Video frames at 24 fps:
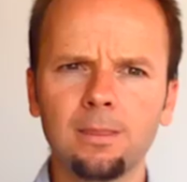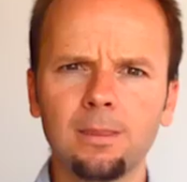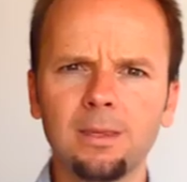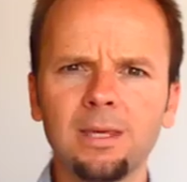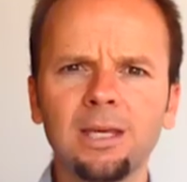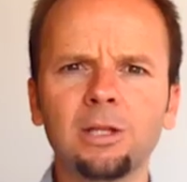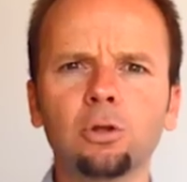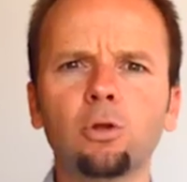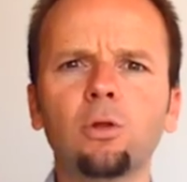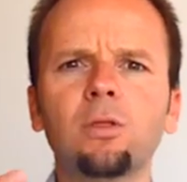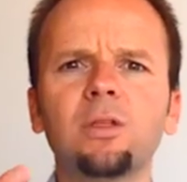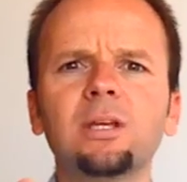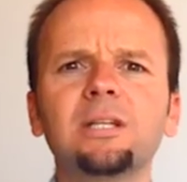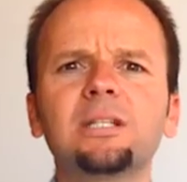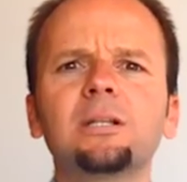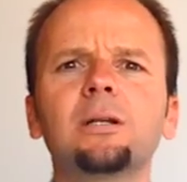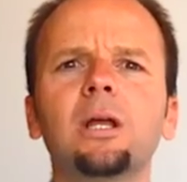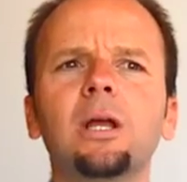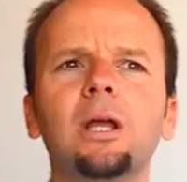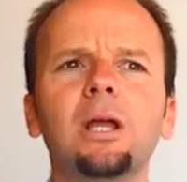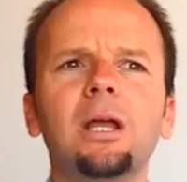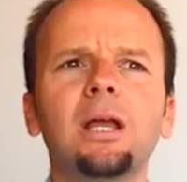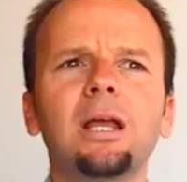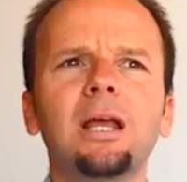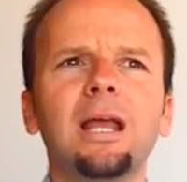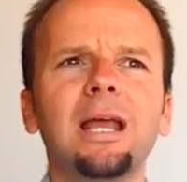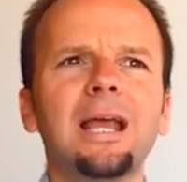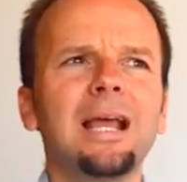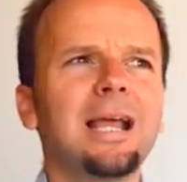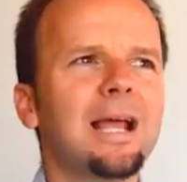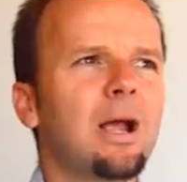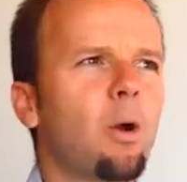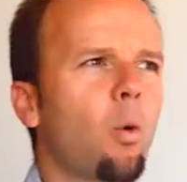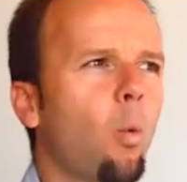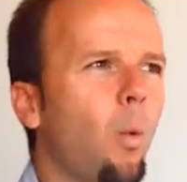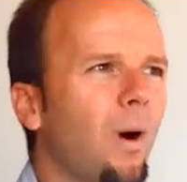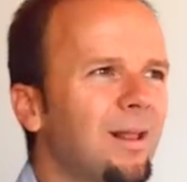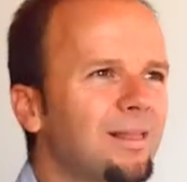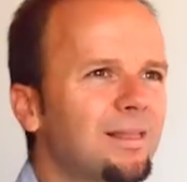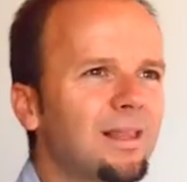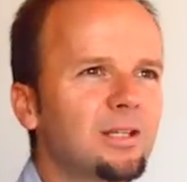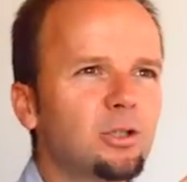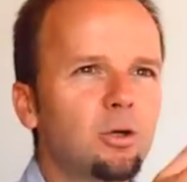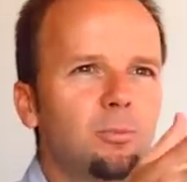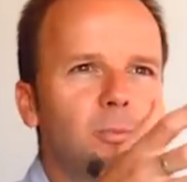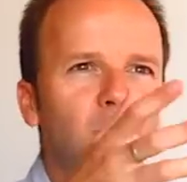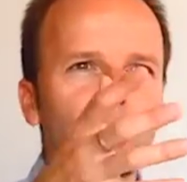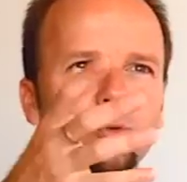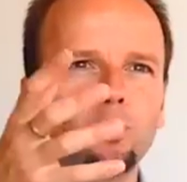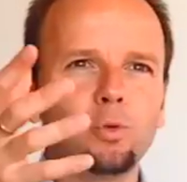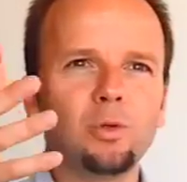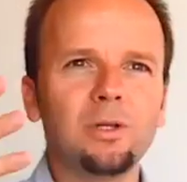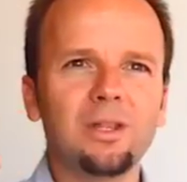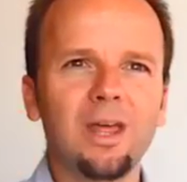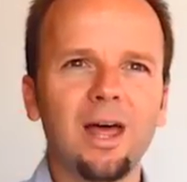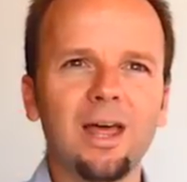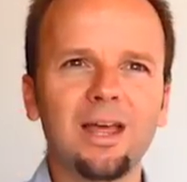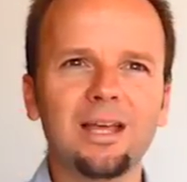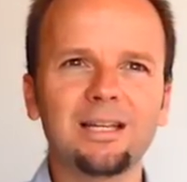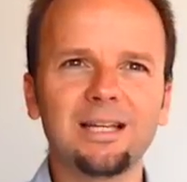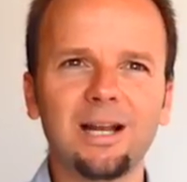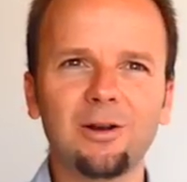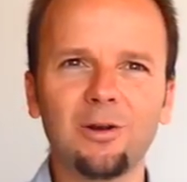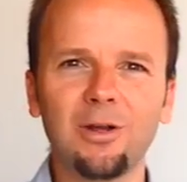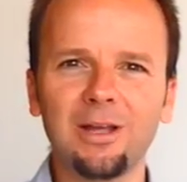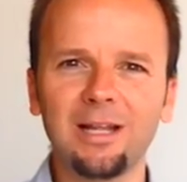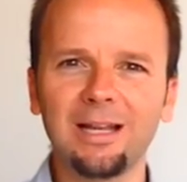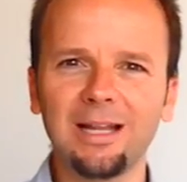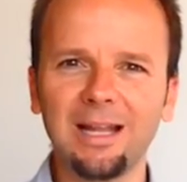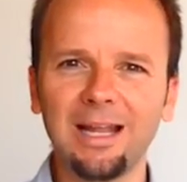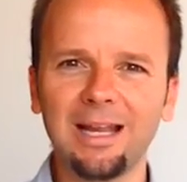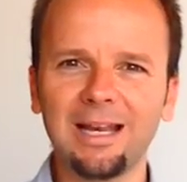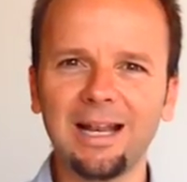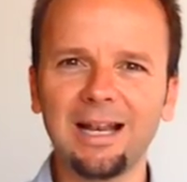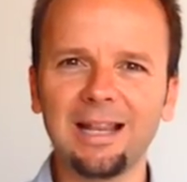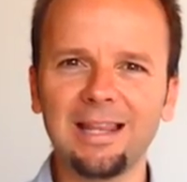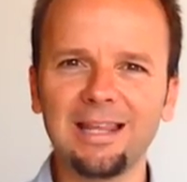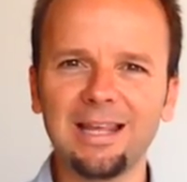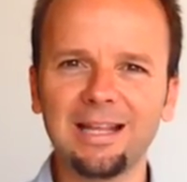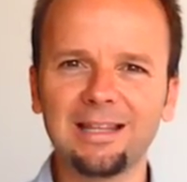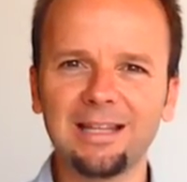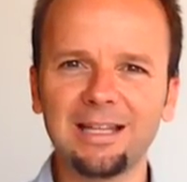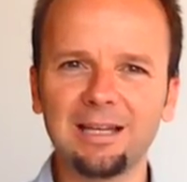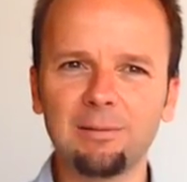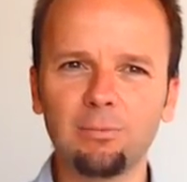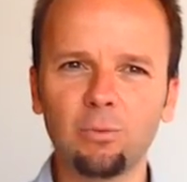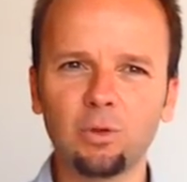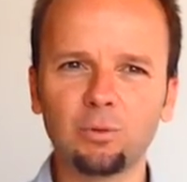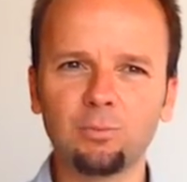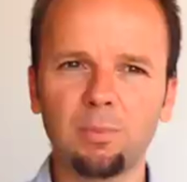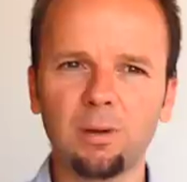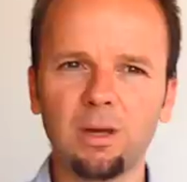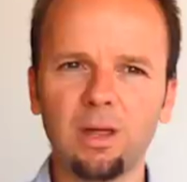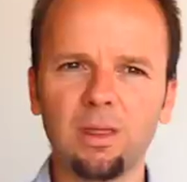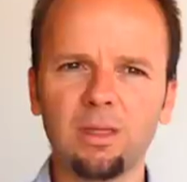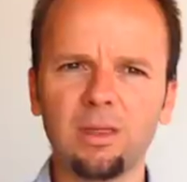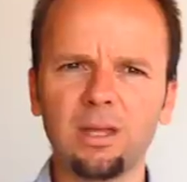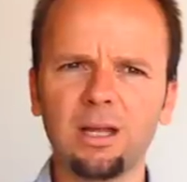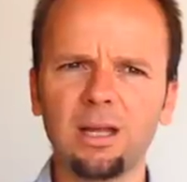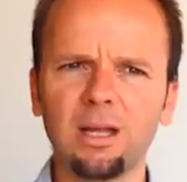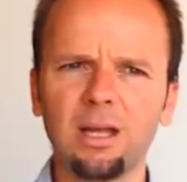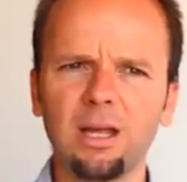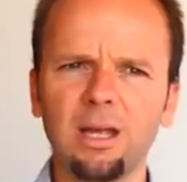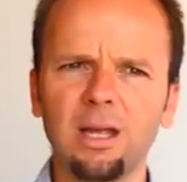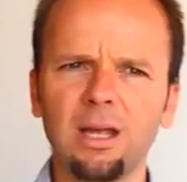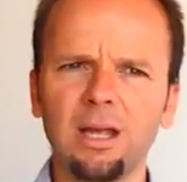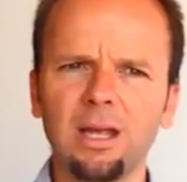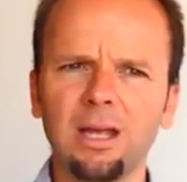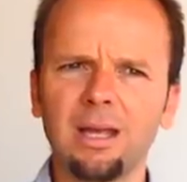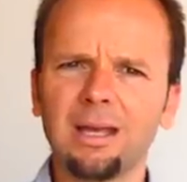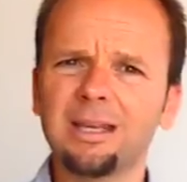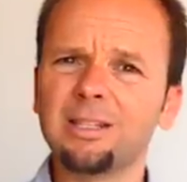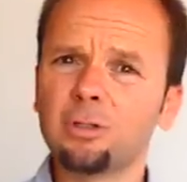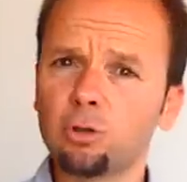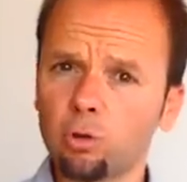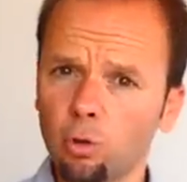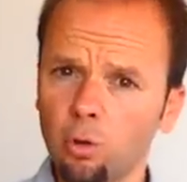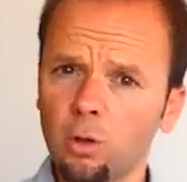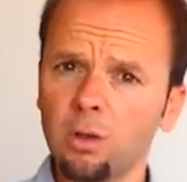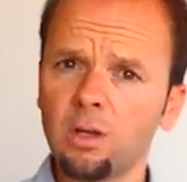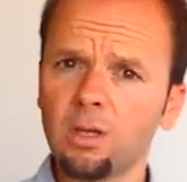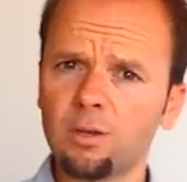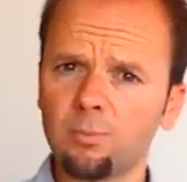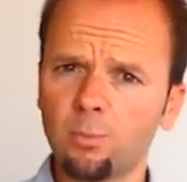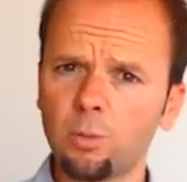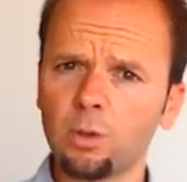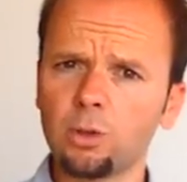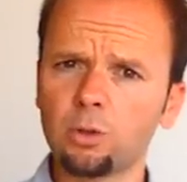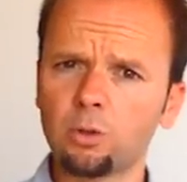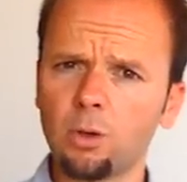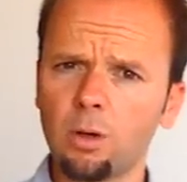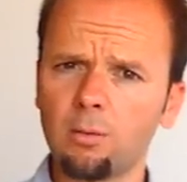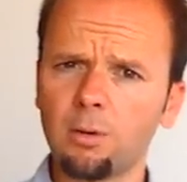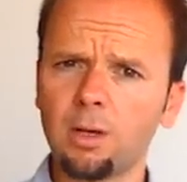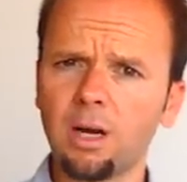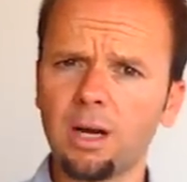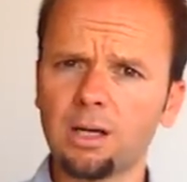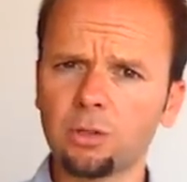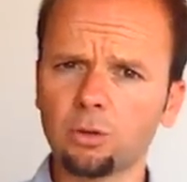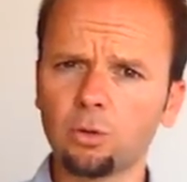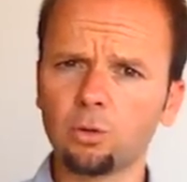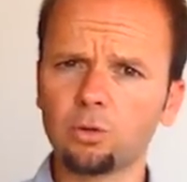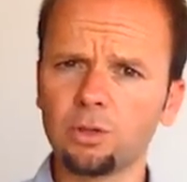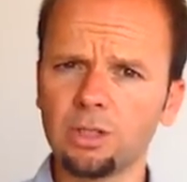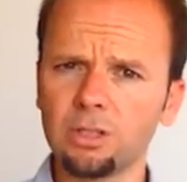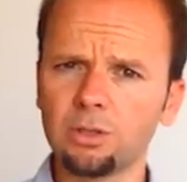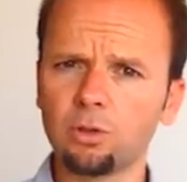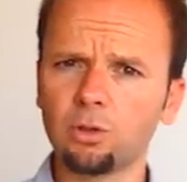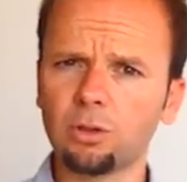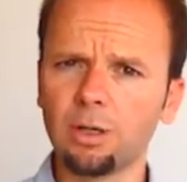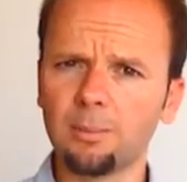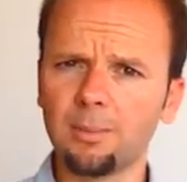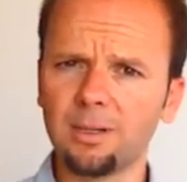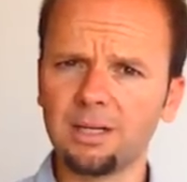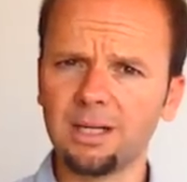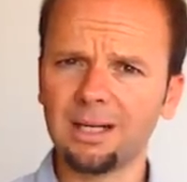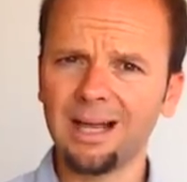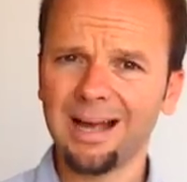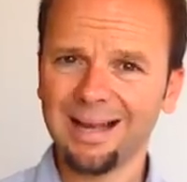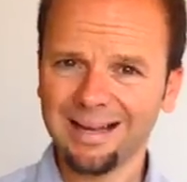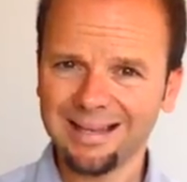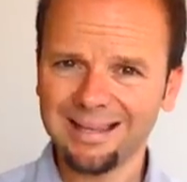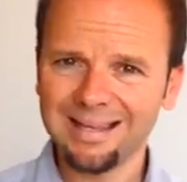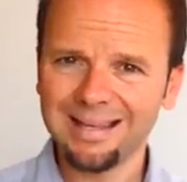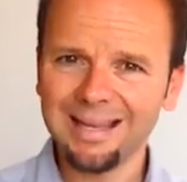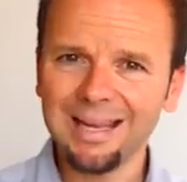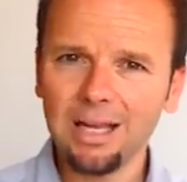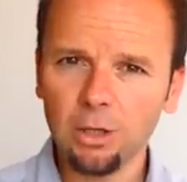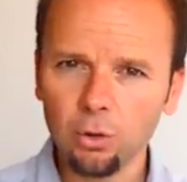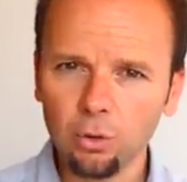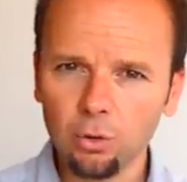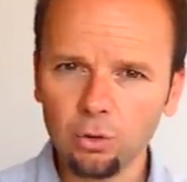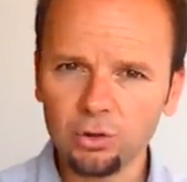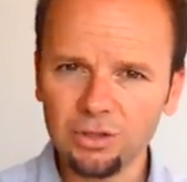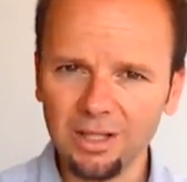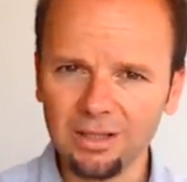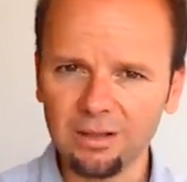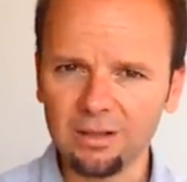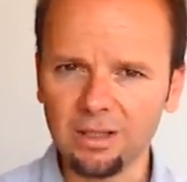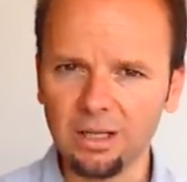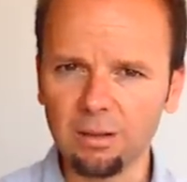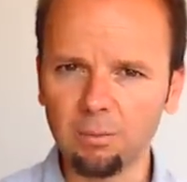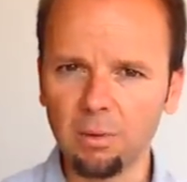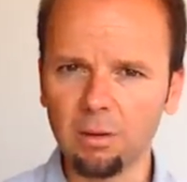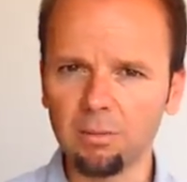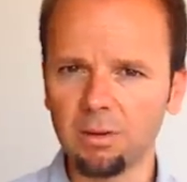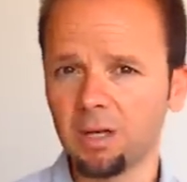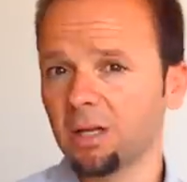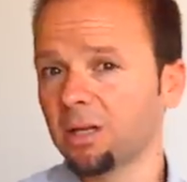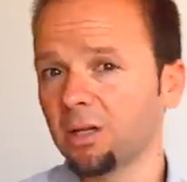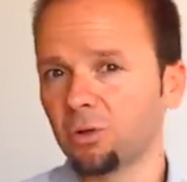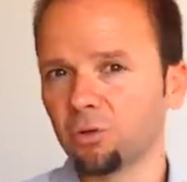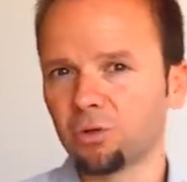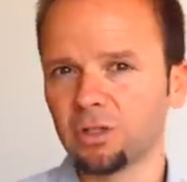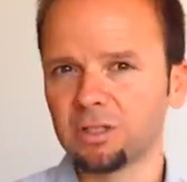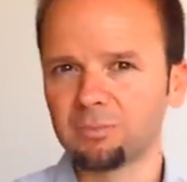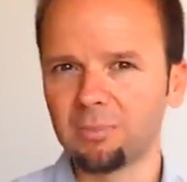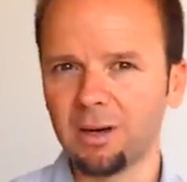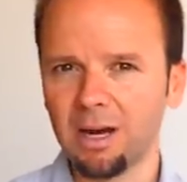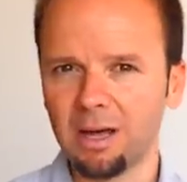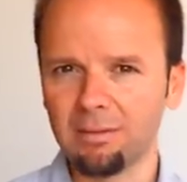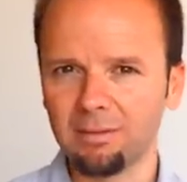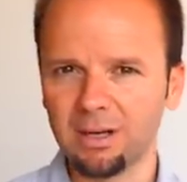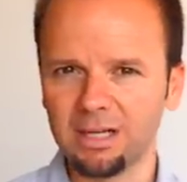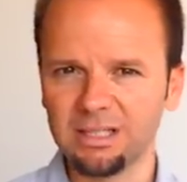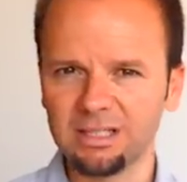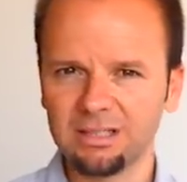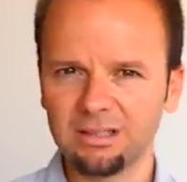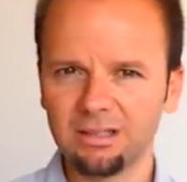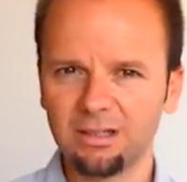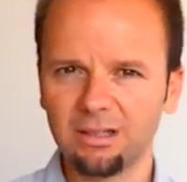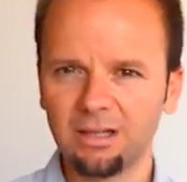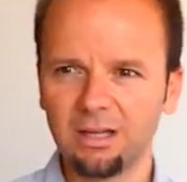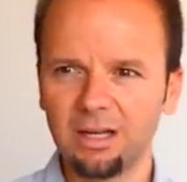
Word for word: Y entonces, ¿cuántas oportunidades en el día tenemos para decir, estoy dispuesto a ver las cosas de otra manera. Quiero sentirme bien, en otras palabras.